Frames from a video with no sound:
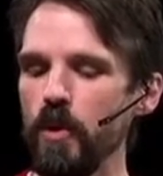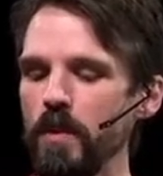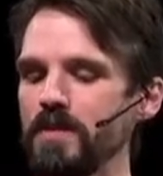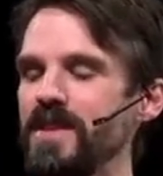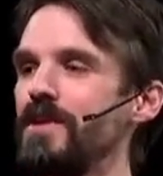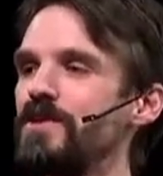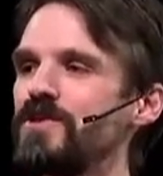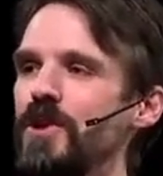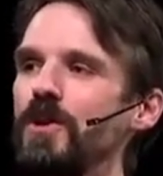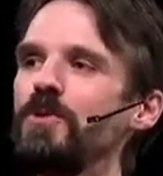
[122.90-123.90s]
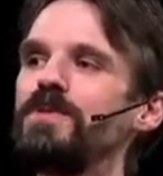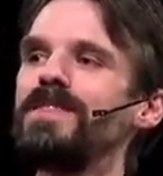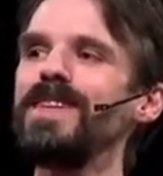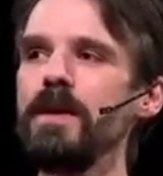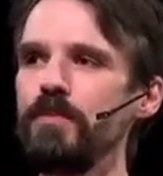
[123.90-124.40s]
c'est que sans le
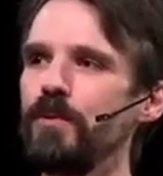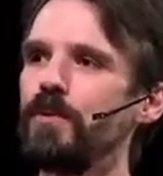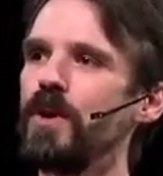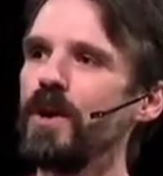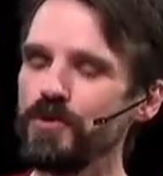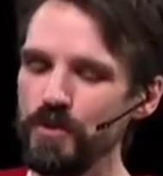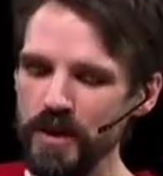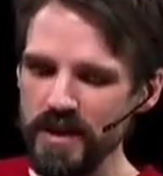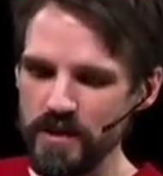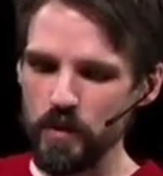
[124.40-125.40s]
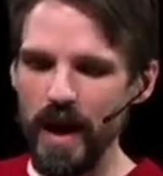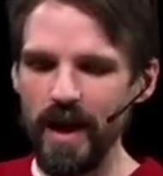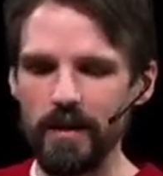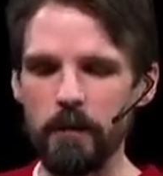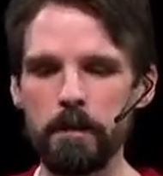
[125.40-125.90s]
début de
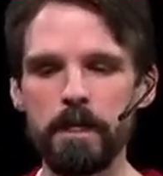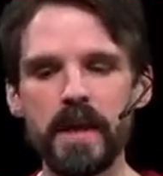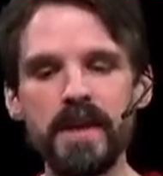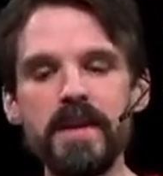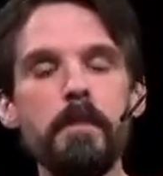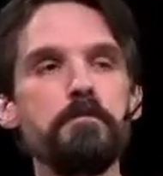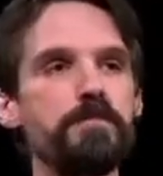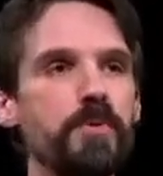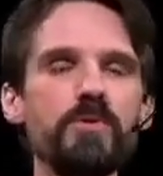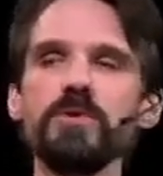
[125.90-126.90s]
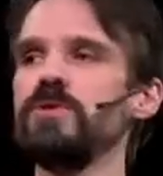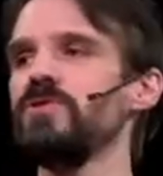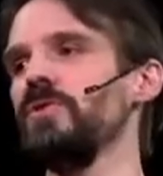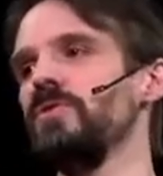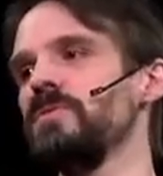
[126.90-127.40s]
l'histoire, il y a beaucoup de
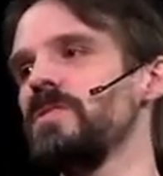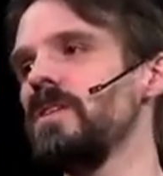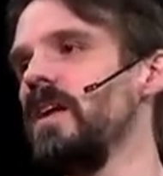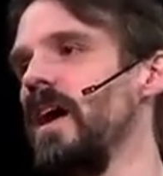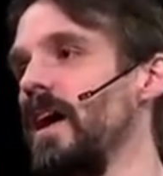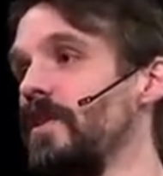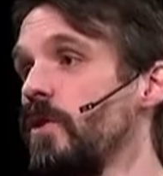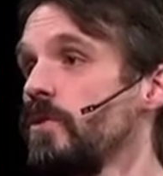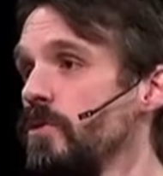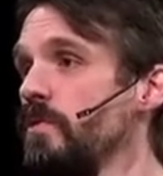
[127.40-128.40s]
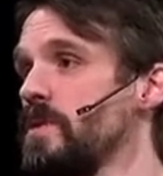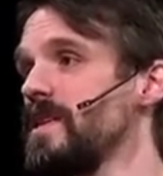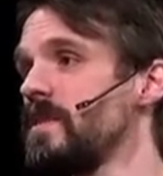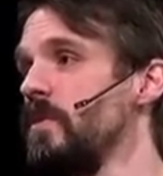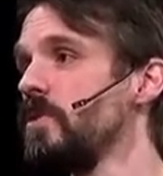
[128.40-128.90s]
choses dans le Nouveau
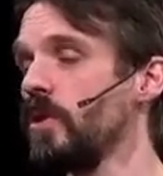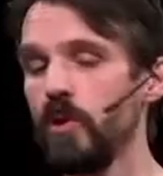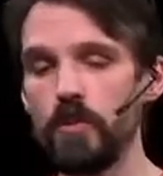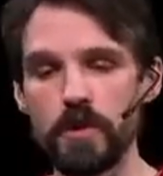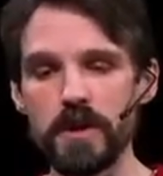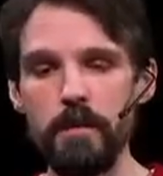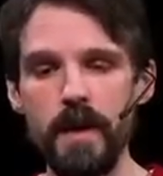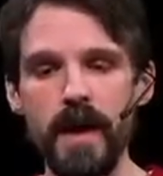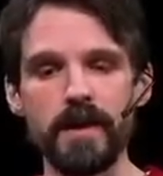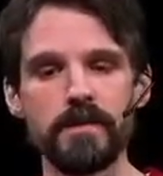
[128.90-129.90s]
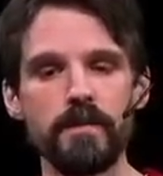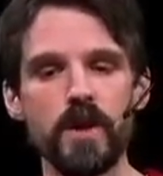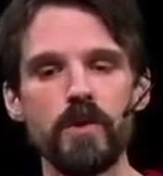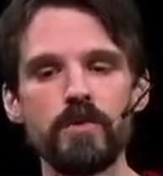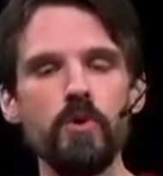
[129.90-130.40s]
Testament qu'on ne comprendra pas
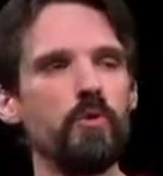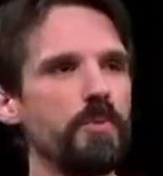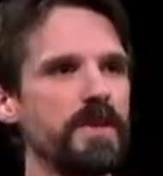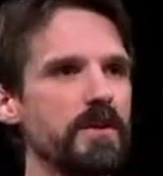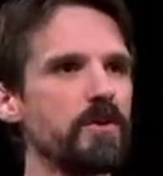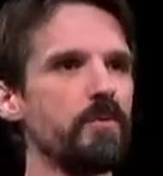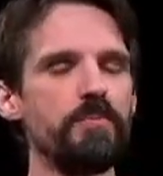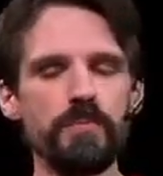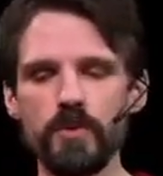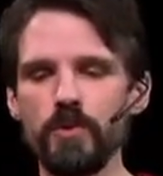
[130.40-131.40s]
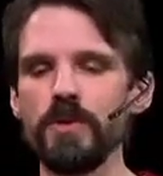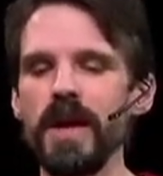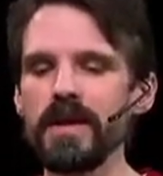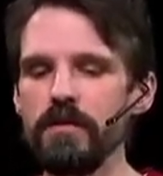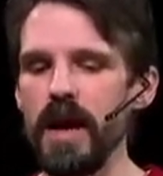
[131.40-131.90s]
ou, peut-être qu'on
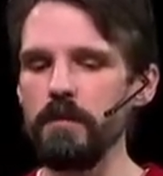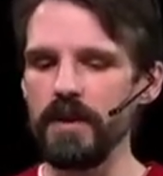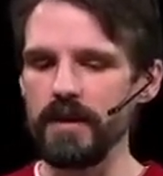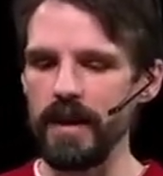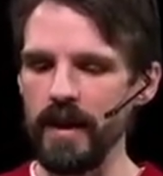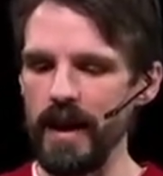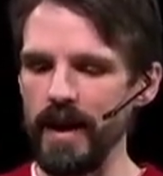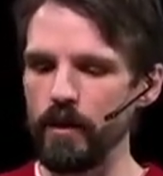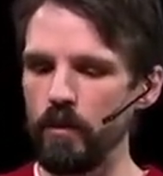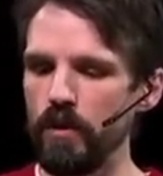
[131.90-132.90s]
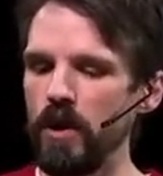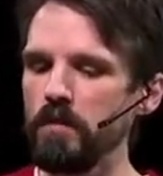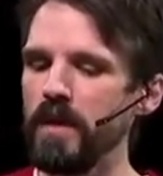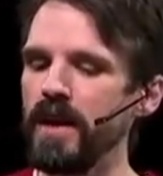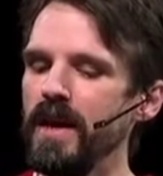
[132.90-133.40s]
arrivera peut-être à, les comprendre,
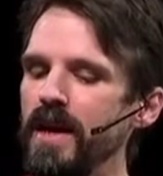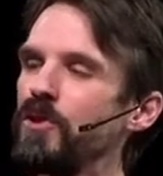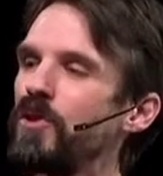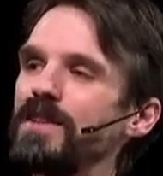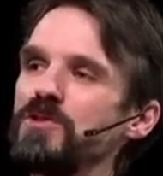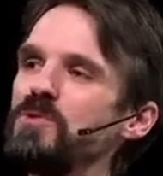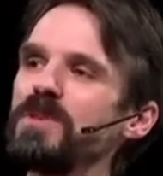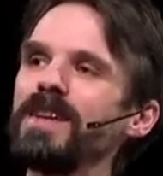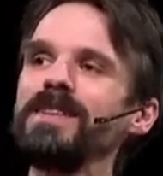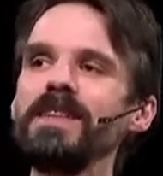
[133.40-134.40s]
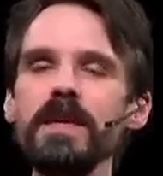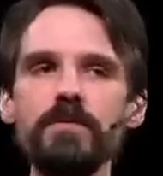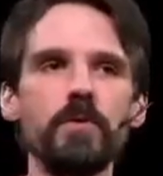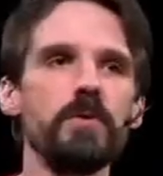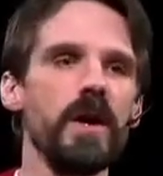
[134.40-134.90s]
mais il y aura tout un
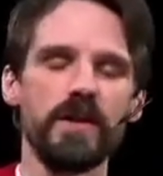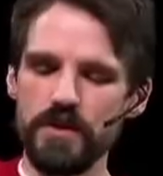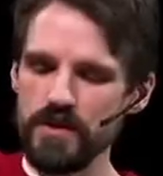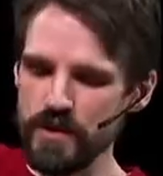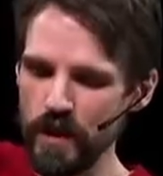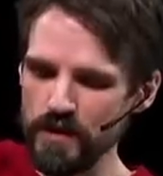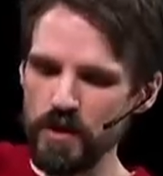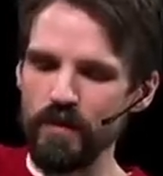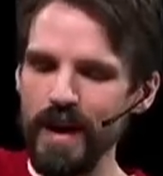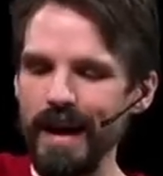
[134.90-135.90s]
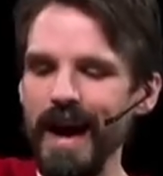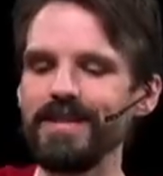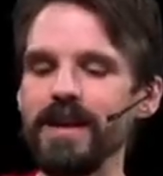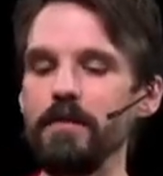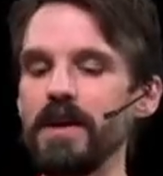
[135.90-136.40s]
niveau de sens qu'on va
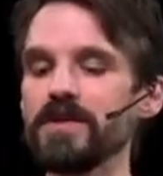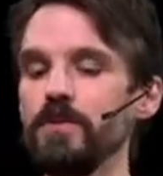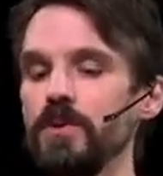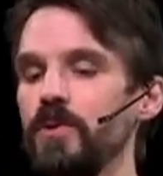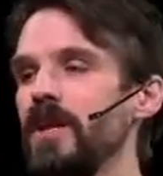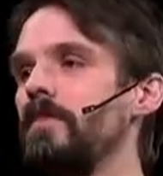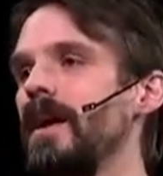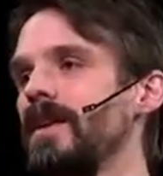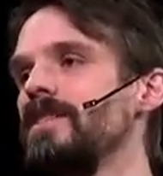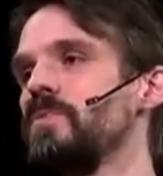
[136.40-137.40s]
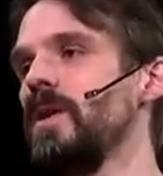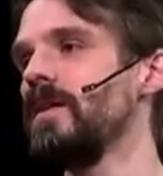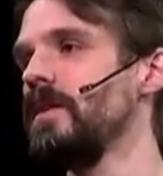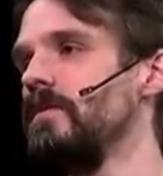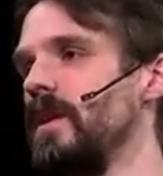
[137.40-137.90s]
rater parce qu'on ne connaît pas l'histoire
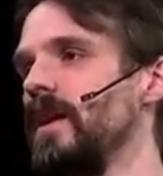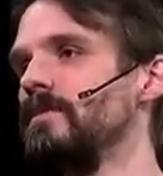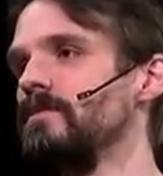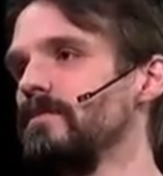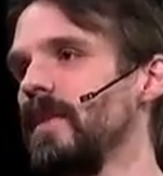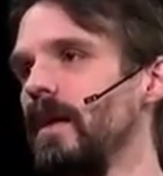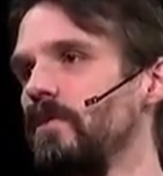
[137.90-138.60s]
qui vient avant.